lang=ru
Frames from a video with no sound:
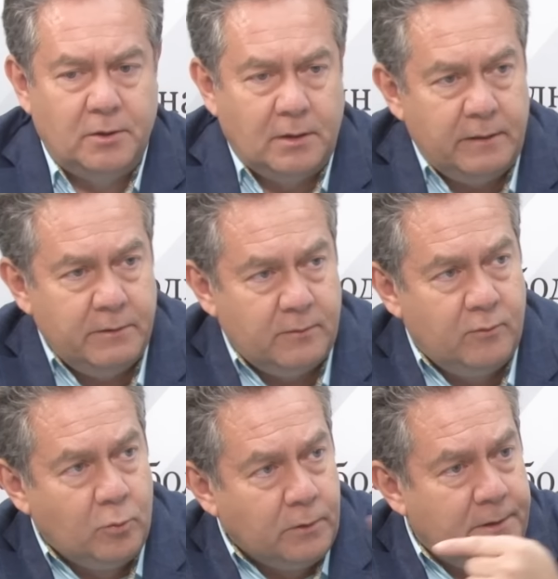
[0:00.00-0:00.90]
человек
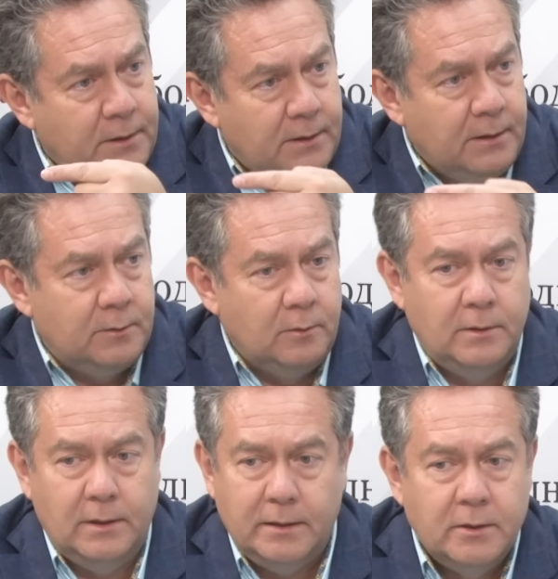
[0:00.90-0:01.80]
в год ехали
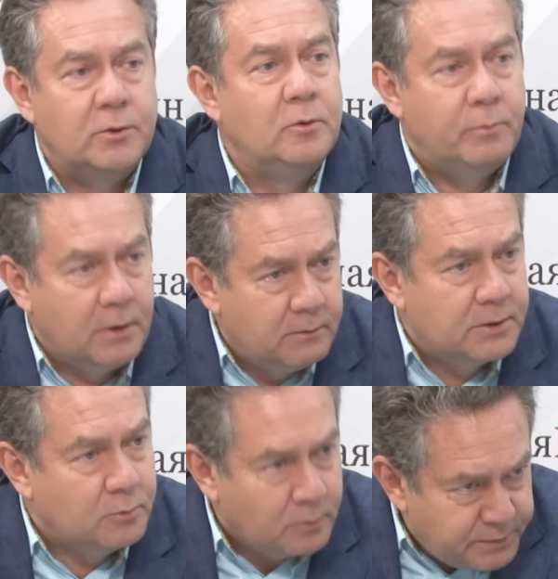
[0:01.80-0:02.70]
туда. Они что,
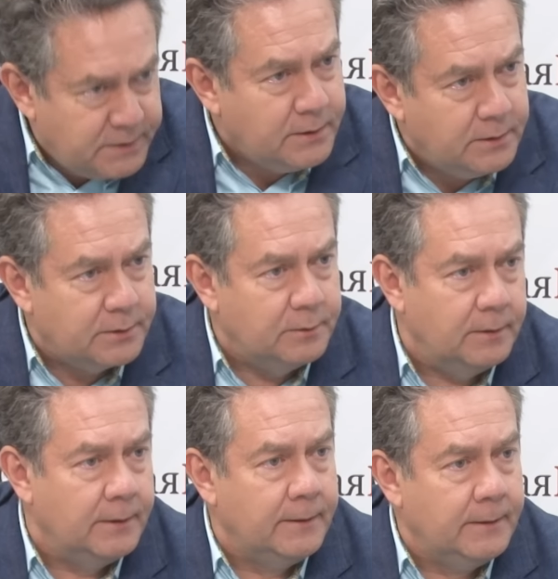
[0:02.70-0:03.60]
по-вашему, психи, что ли?